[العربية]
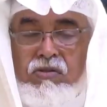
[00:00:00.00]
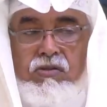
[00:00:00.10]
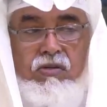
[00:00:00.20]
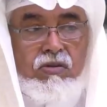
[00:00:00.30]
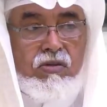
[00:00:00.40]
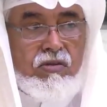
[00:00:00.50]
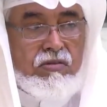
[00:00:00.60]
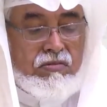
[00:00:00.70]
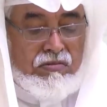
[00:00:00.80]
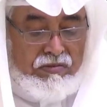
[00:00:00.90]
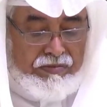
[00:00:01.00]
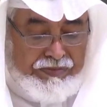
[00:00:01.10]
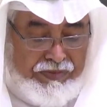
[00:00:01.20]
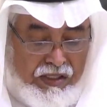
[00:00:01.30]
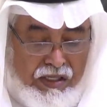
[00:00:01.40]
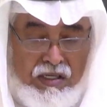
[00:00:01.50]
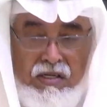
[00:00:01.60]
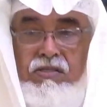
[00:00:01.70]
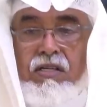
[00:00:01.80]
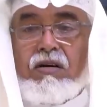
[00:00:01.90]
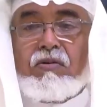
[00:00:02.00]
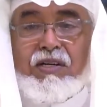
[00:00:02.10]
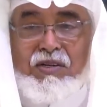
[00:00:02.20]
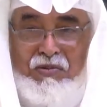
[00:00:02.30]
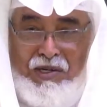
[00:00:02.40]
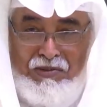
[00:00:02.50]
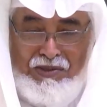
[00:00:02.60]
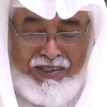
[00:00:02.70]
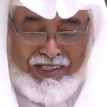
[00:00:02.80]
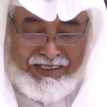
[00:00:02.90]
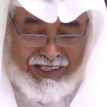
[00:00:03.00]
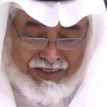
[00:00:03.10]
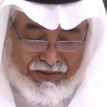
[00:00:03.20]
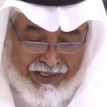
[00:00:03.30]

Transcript: والسرور السلام عليكم ورحمه الله عليكم وعليكم